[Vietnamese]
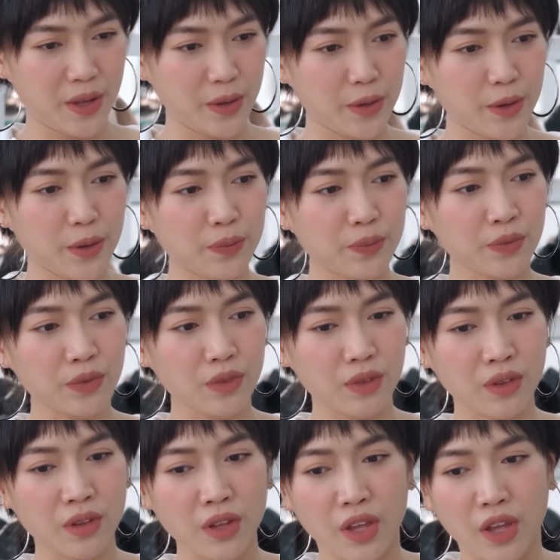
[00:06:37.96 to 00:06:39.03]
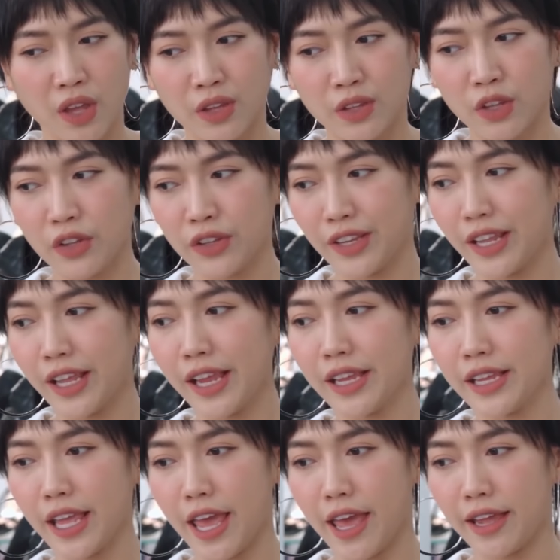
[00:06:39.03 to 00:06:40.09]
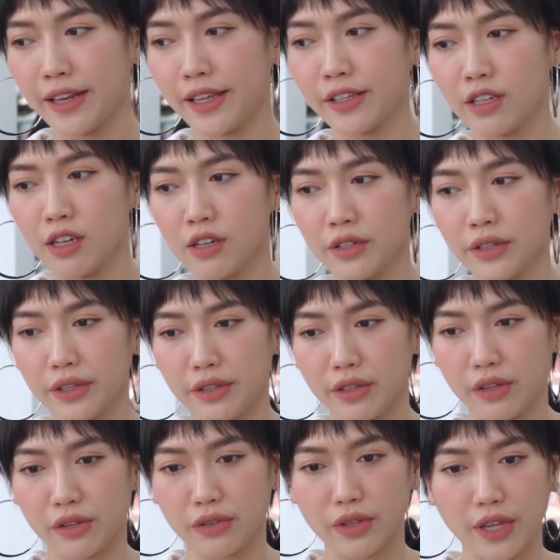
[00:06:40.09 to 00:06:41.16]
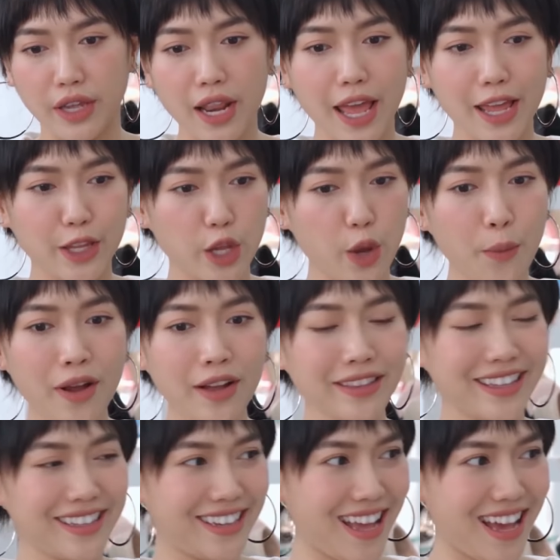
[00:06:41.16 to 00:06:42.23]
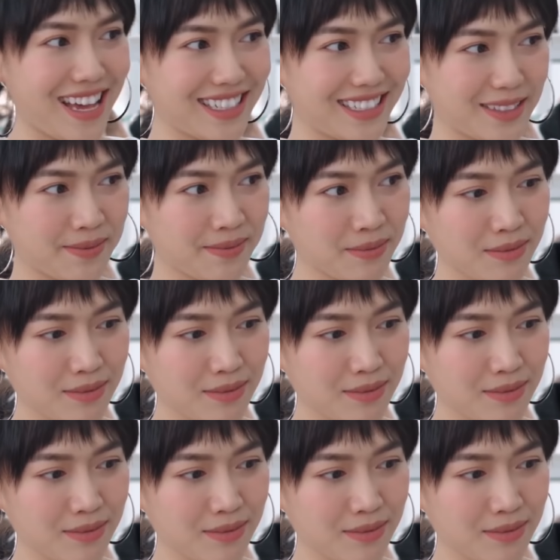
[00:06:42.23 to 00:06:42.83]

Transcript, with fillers: chị um, cho chị đi về đi chứ chị ở đây chị không có tiền đền